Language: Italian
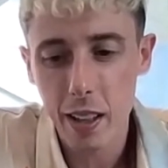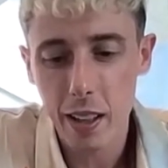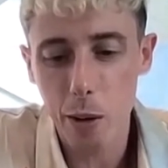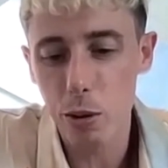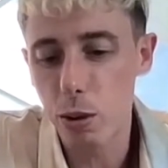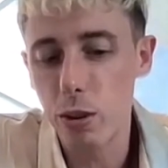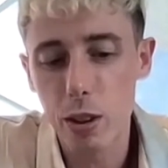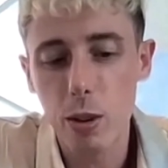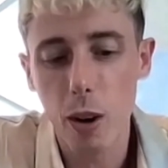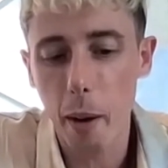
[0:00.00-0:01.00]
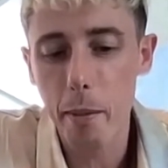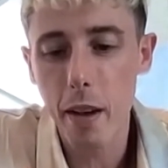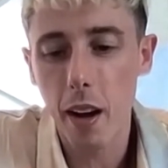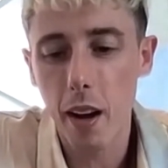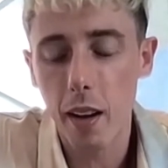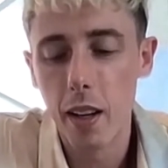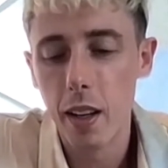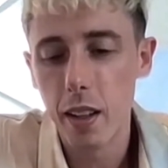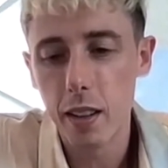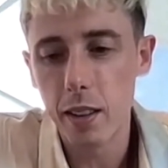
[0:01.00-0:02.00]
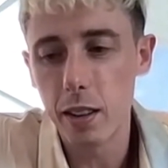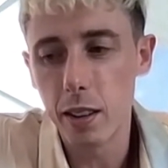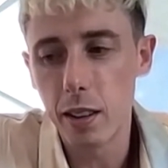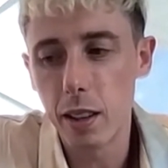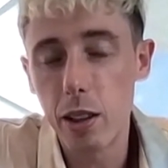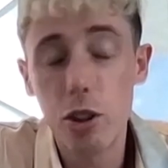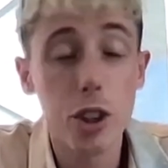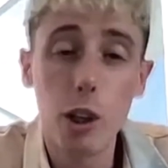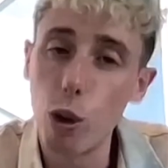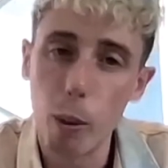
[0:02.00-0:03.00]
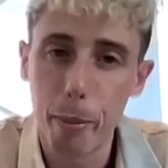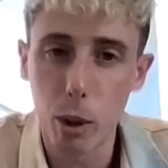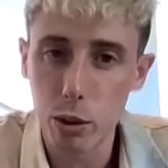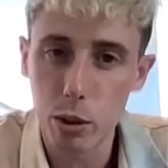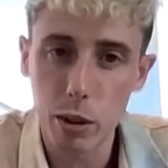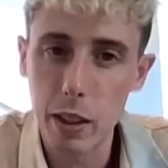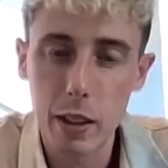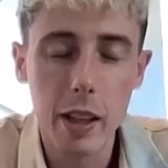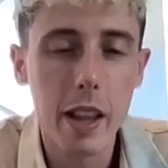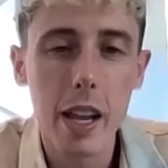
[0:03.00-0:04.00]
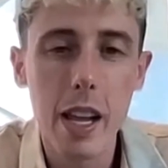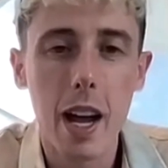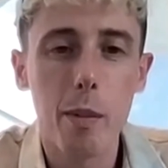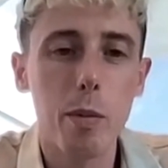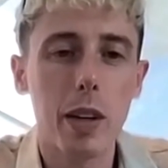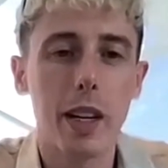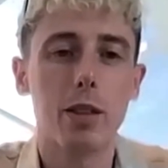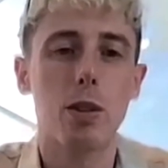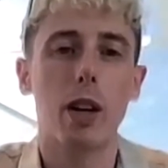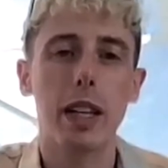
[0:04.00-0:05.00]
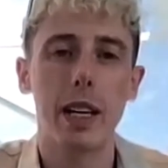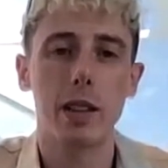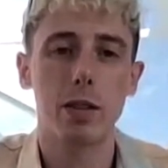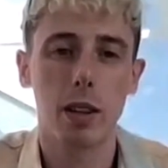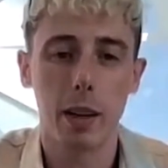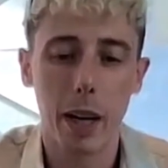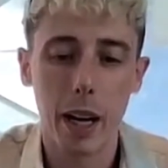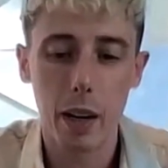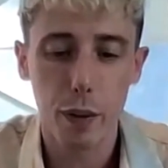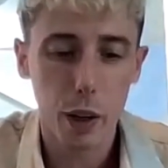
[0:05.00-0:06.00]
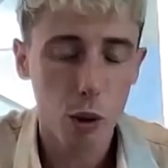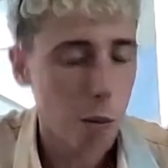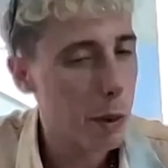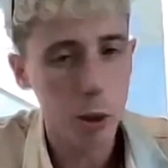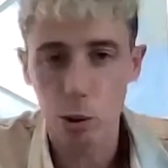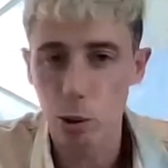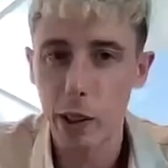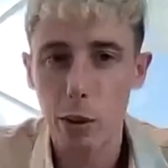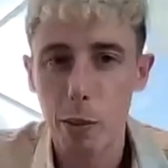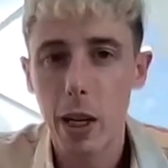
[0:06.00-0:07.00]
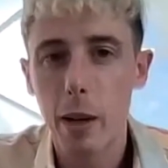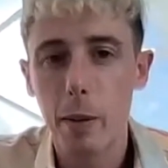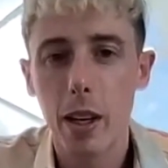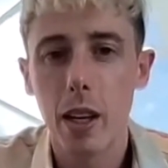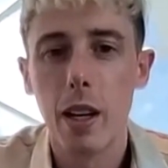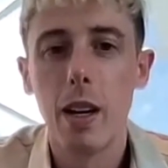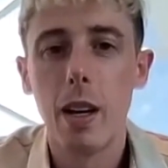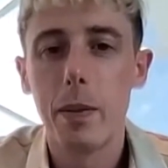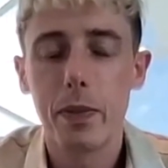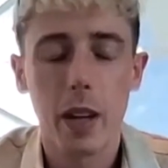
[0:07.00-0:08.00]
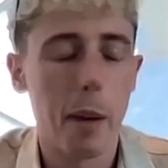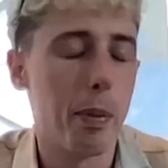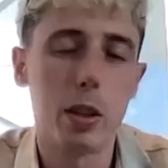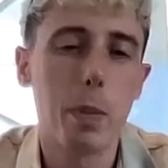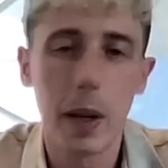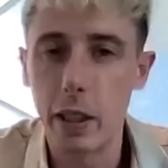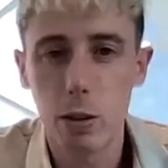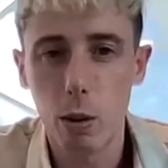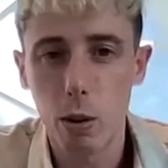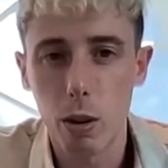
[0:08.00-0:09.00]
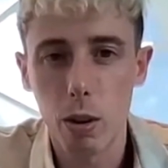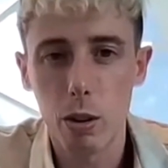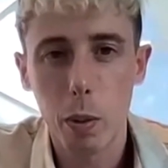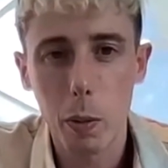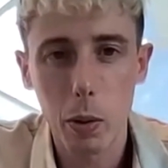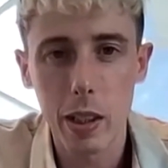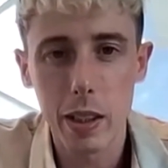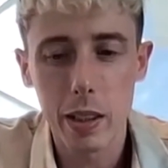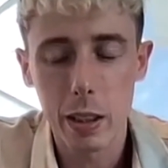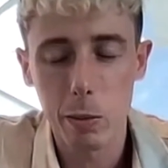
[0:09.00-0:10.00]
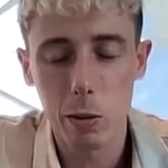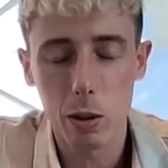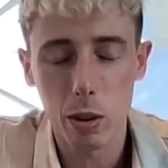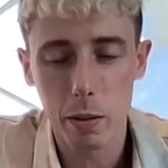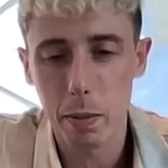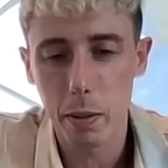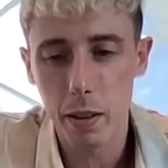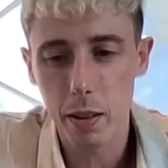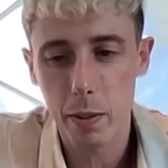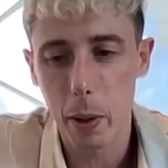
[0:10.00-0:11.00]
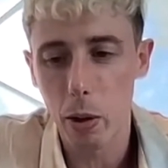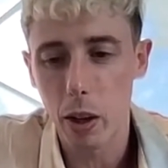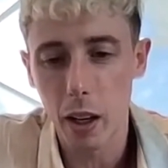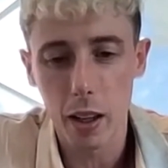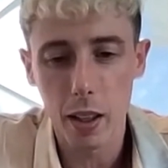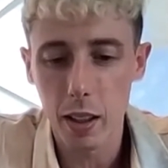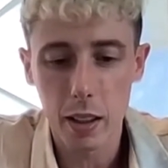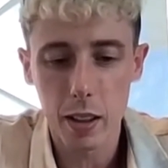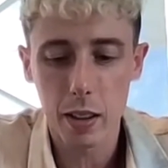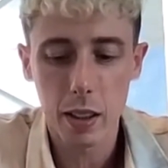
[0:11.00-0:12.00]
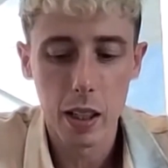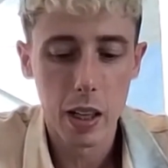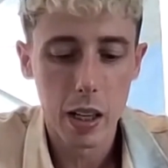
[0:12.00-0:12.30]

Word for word: che questo disco abbia. Uh, il ciclo opposto de- de- degli album che escono adesso, che magari fanno il botto, vanno primi e poi spariscono dopo pochissimo. Cioè, pre- spero che,